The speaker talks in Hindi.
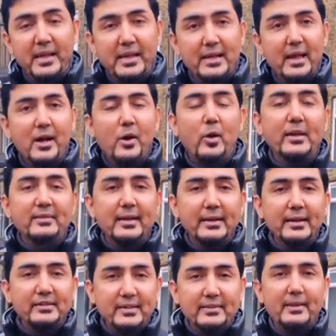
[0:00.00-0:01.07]
रबड़ी और
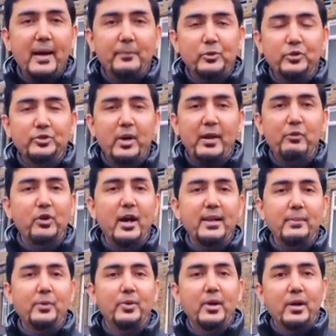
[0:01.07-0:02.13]
इस तरह की चीज़ें आपको जो है
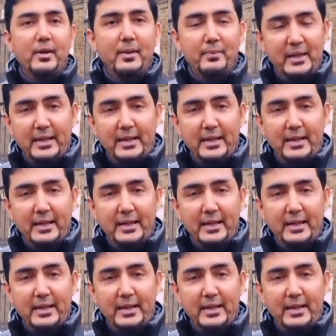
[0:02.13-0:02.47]
वो खाने में